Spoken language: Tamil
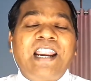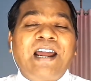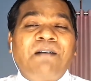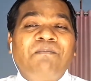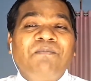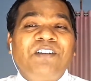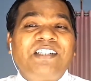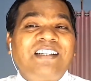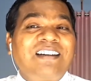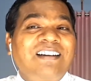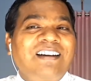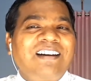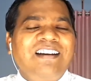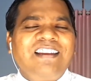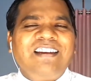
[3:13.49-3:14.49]
நாம்
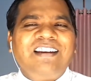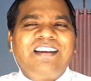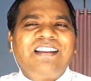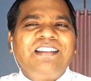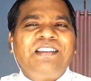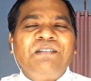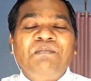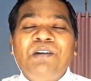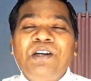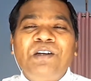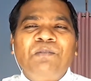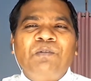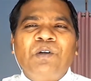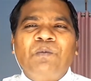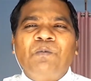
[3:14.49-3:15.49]
விஷக்கடியிலிருந்து
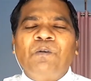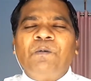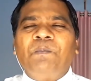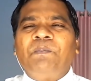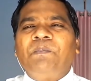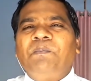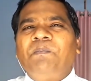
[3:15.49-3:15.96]
மீண்டு வருவோம்